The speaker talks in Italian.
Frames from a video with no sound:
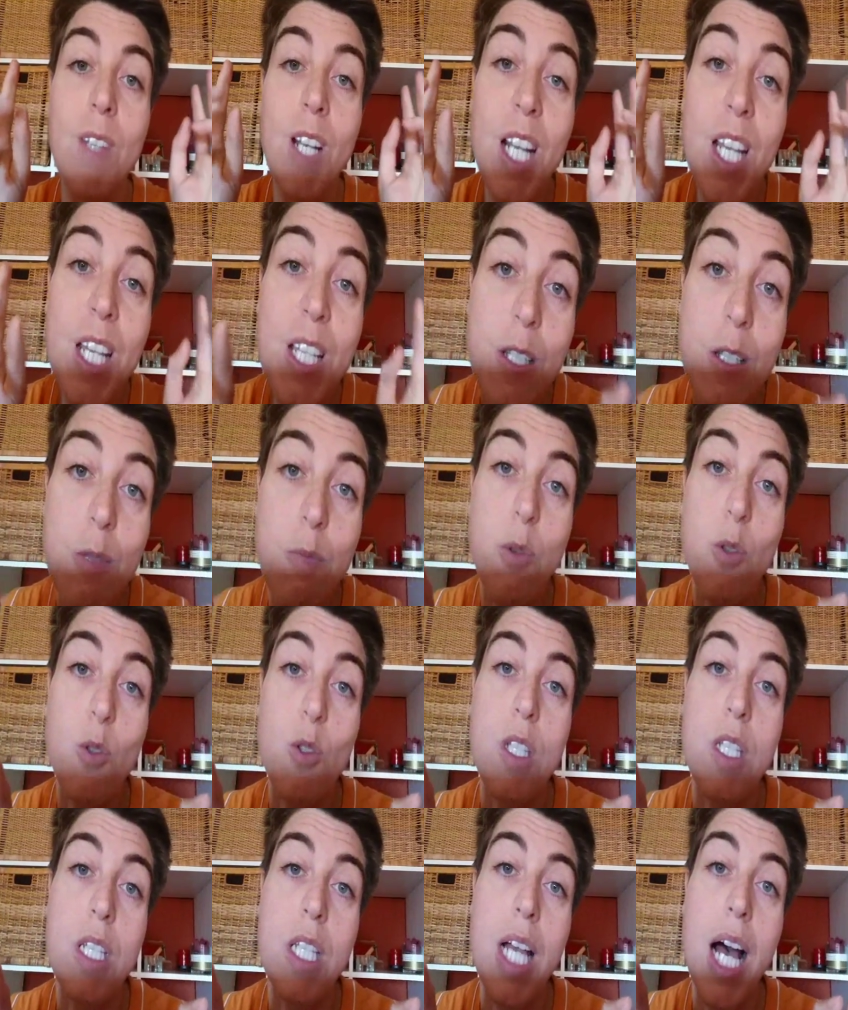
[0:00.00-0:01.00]

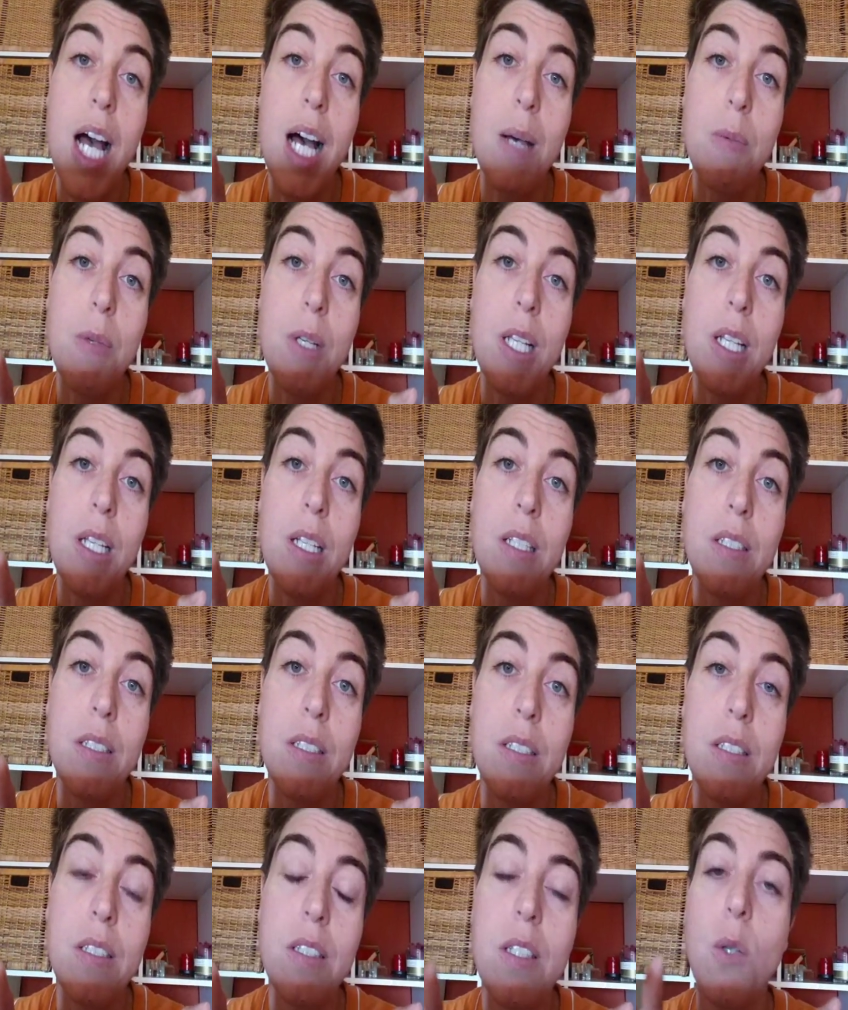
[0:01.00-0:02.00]
responsabili
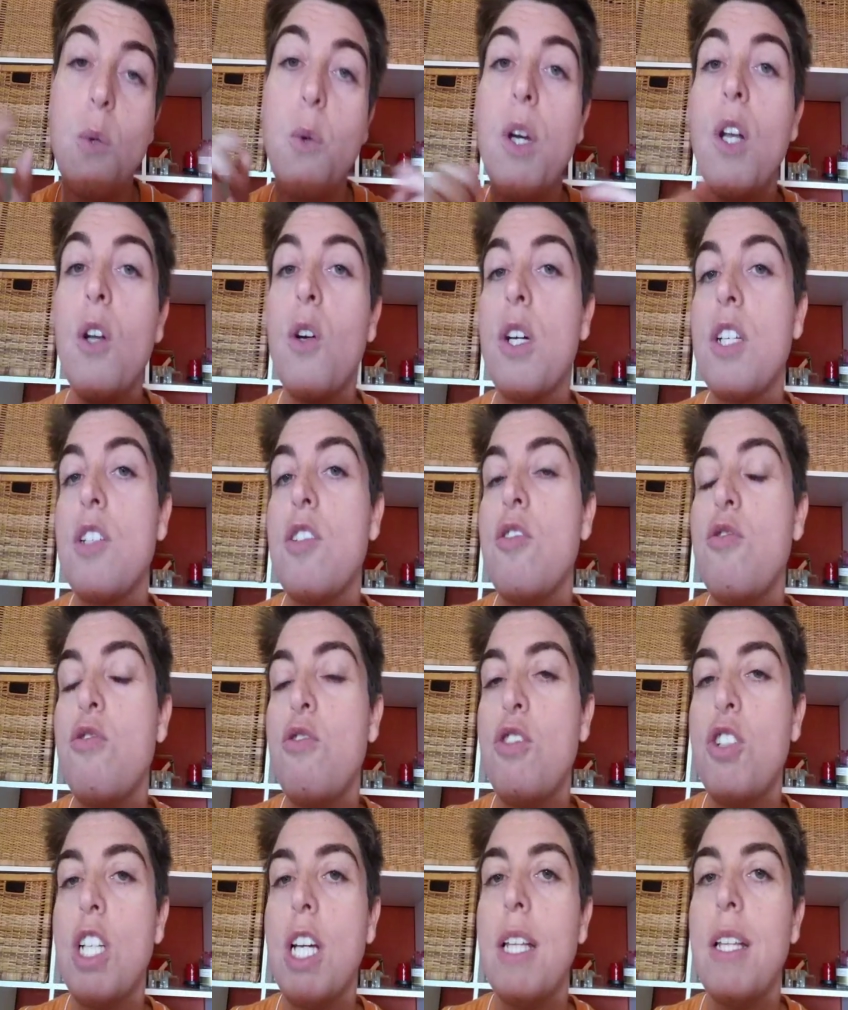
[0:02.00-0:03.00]
di quello che si
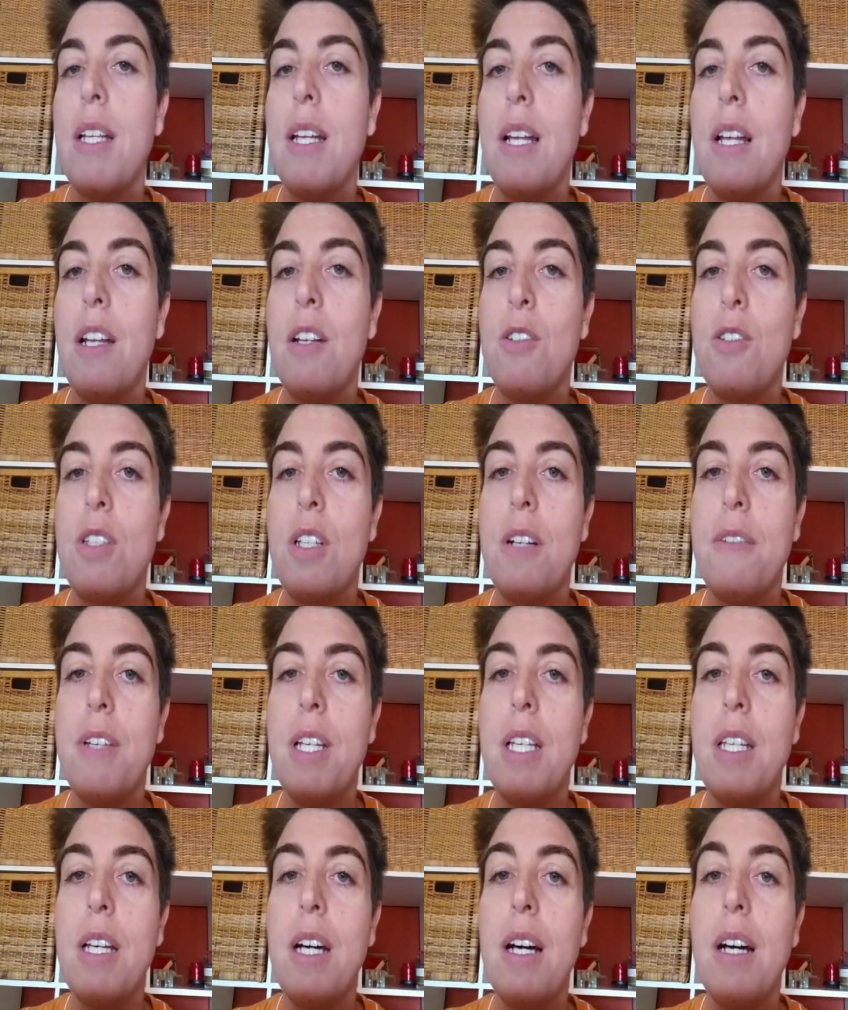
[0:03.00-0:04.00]
succede nella nostra
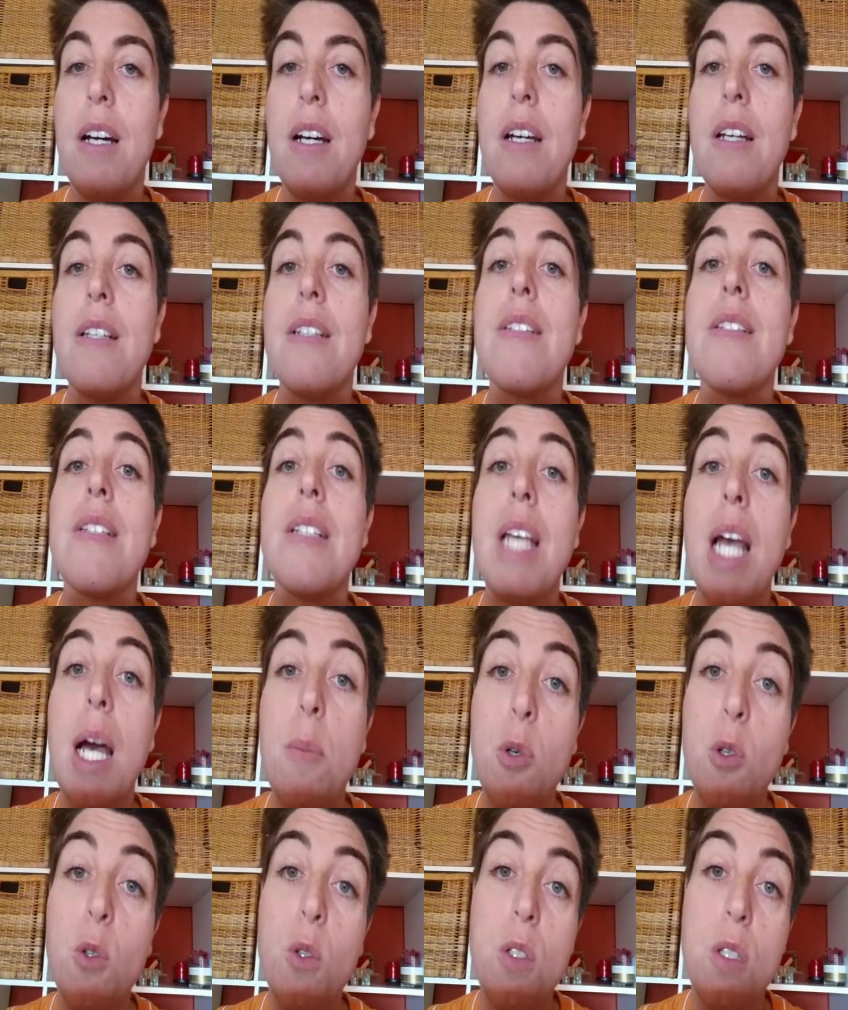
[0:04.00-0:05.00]
vita
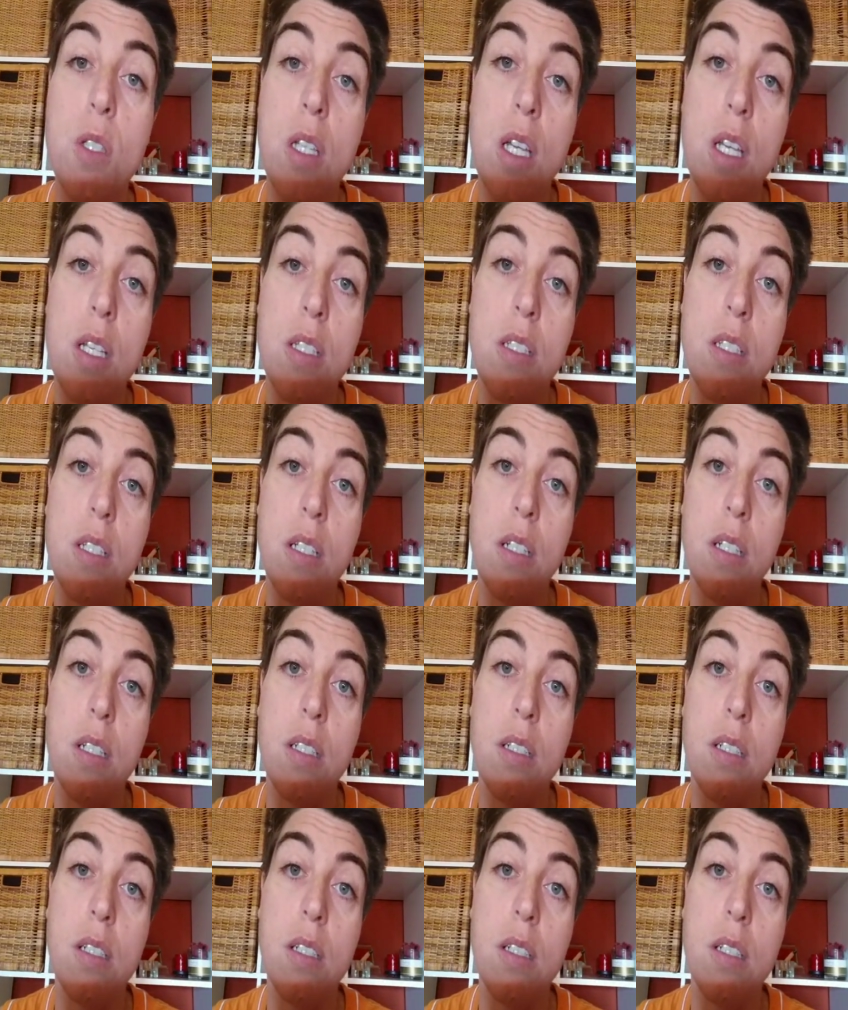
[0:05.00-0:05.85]
siamo noi stessi.